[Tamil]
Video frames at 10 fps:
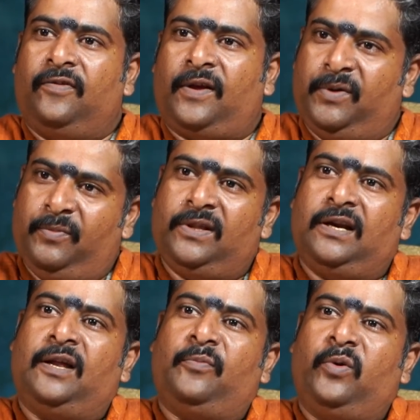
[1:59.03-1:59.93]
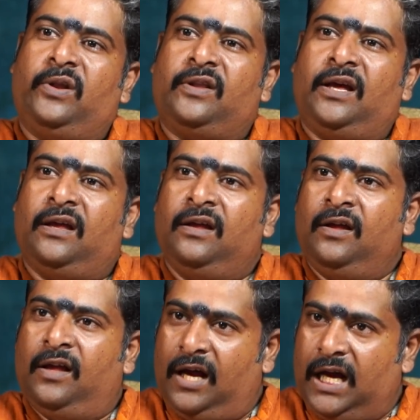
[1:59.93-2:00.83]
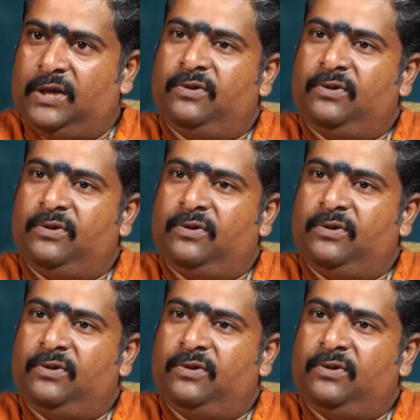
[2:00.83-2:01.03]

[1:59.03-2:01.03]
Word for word: சமீபத்தில் நான் போயிருந்தேன் அதை